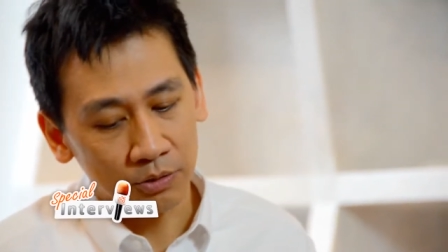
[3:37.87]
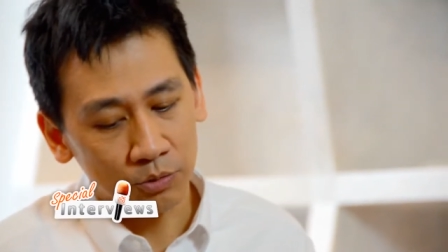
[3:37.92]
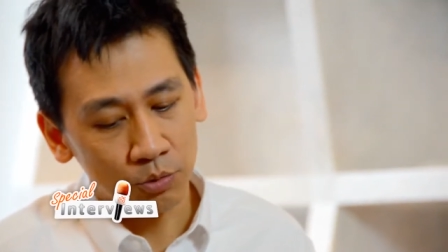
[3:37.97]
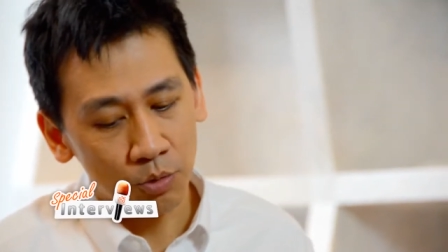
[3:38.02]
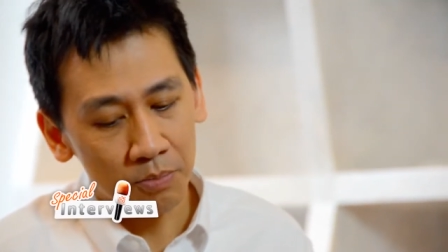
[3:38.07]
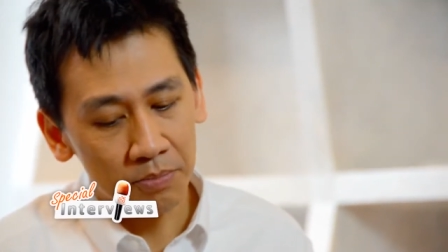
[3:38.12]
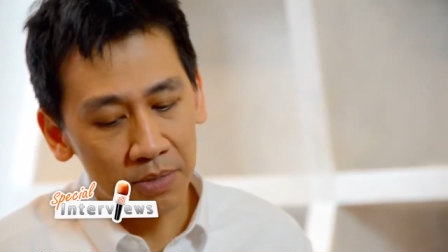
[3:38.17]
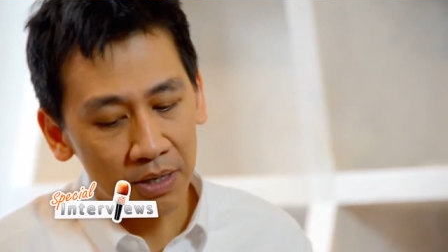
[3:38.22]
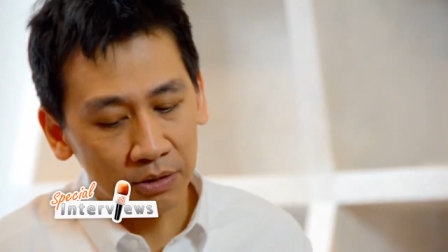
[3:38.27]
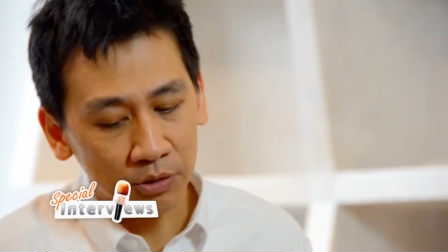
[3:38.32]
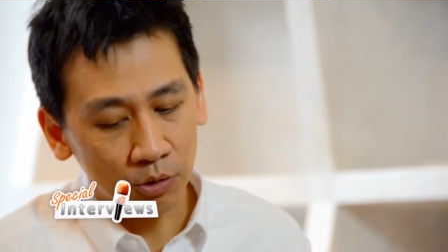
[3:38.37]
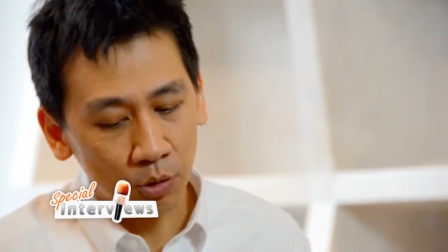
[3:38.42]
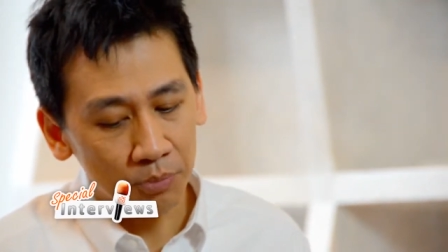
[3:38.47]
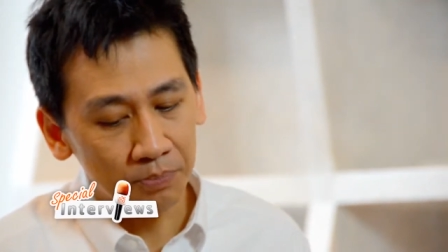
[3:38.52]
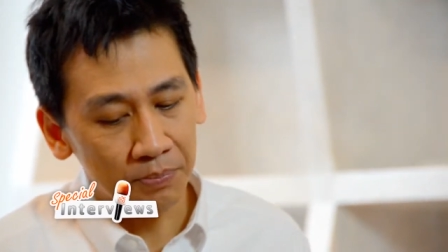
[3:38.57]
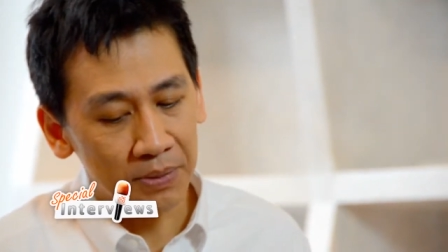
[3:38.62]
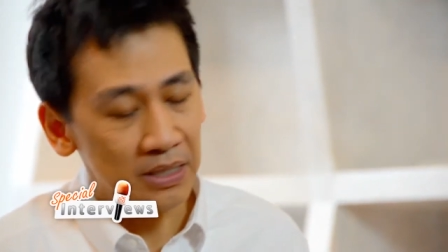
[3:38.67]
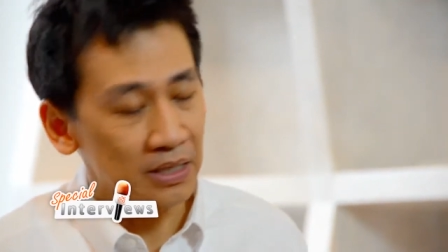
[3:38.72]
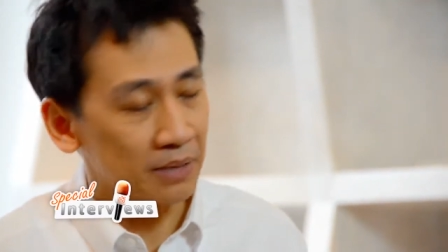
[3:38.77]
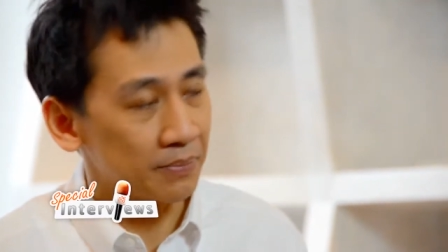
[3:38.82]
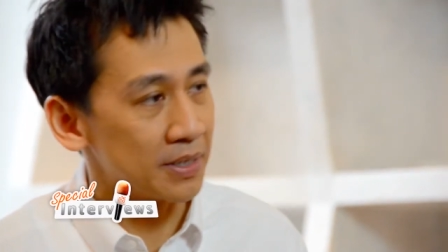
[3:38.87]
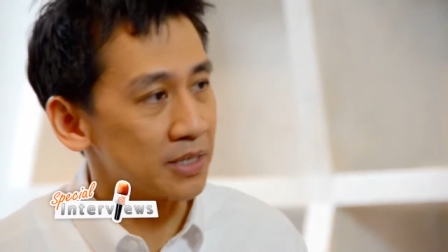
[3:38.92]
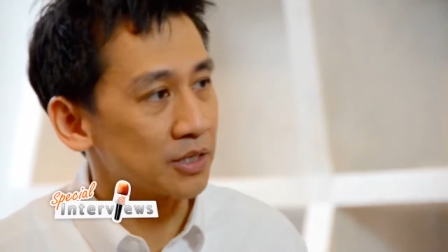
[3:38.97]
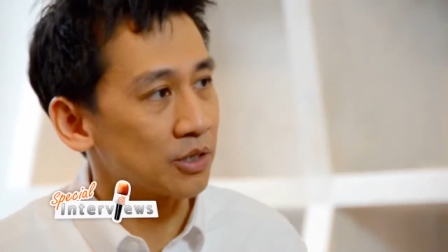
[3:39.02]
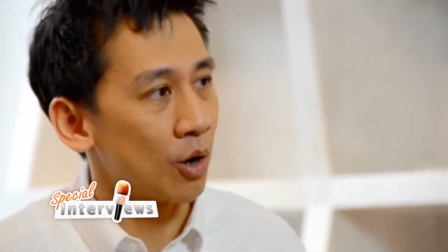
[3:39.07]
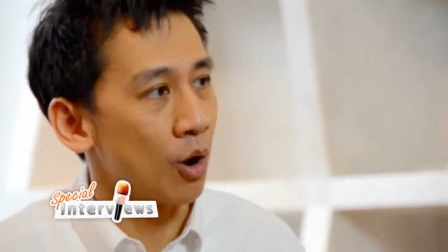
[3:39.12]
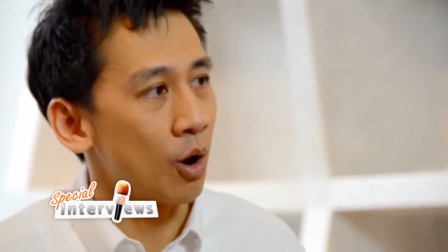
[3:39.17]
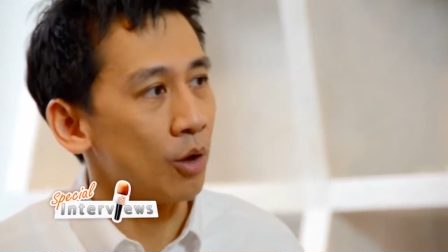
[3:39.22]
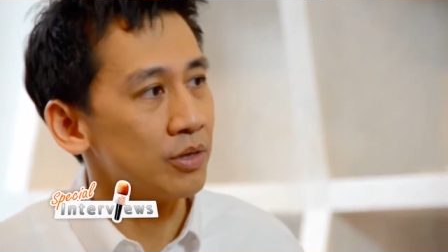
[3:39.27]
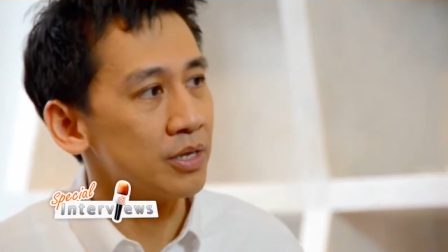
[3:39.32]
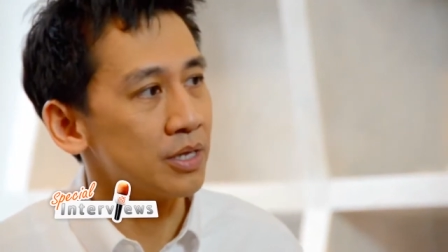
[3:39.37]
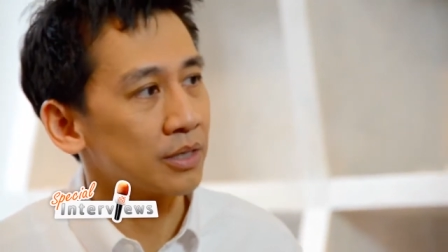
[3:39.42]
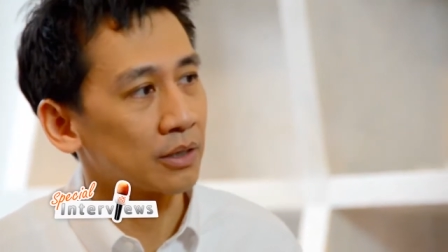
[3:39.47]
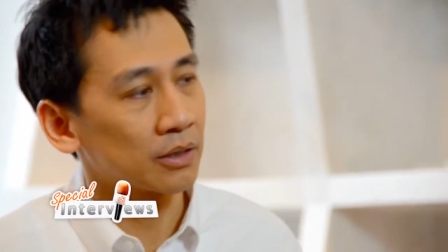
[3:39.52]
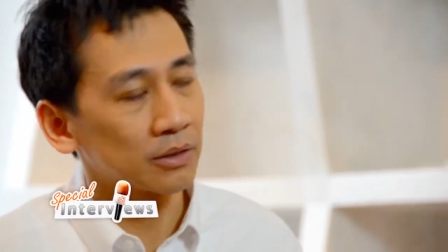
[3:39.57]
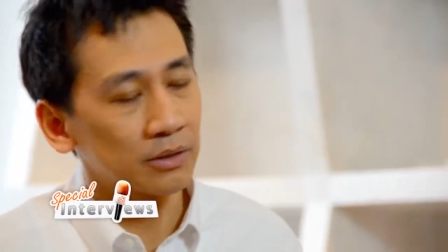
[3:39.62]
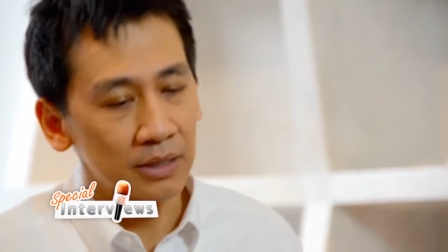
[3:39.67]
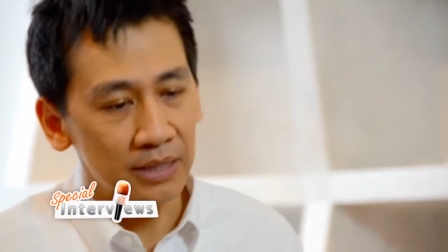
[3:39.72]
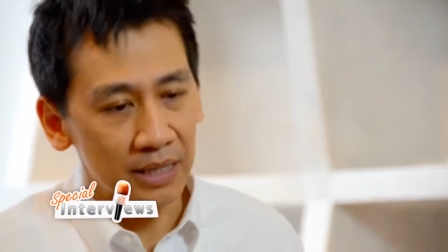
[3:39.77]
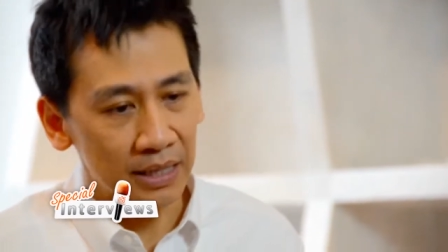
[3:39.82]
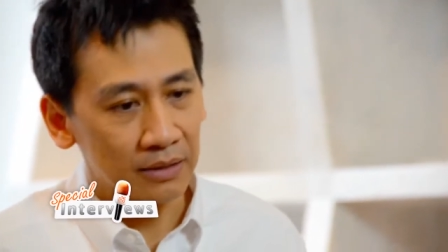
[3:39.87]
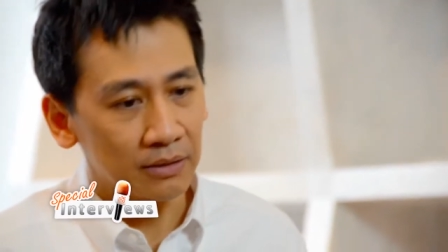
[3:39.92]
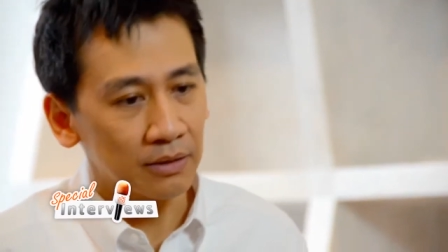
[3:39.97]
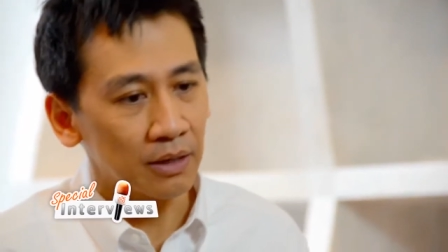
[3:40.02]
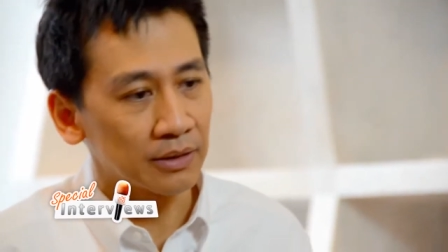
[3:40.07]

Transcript: ช่วงเบื้องต้นปีหนึ่งปีสองเนี่ยก็จะเน้น